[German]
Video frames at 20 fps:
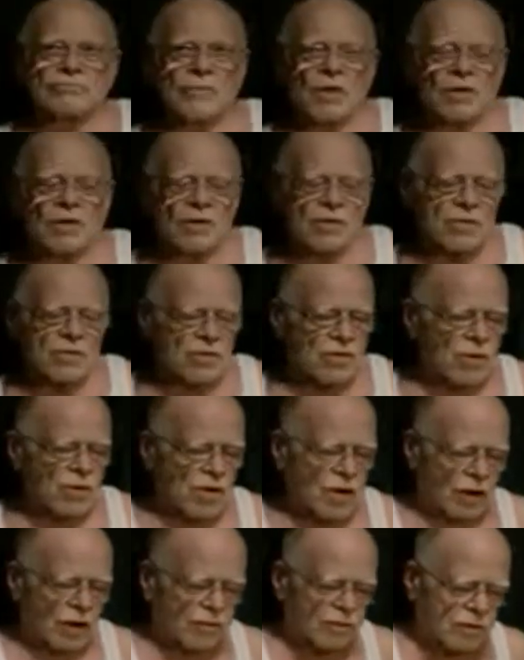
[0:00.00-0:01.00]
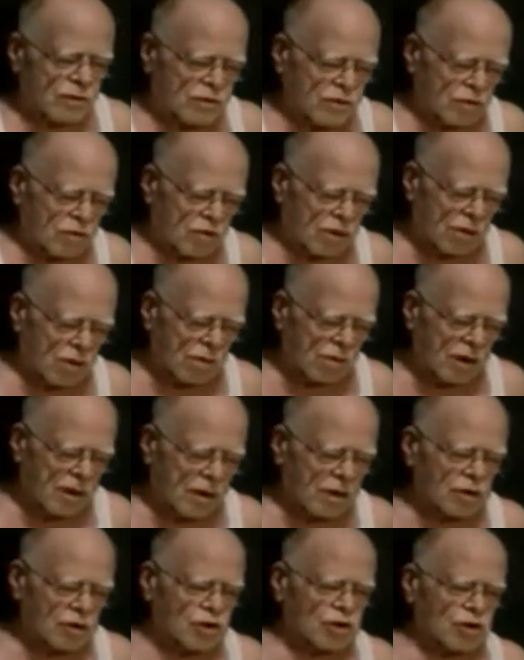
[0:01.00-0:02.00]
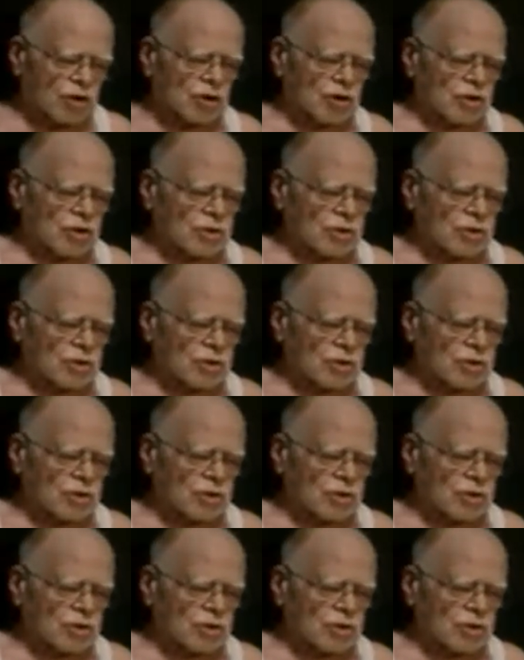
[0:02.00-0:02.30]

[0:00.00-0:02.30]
Oh, leck mich doch am Arsch.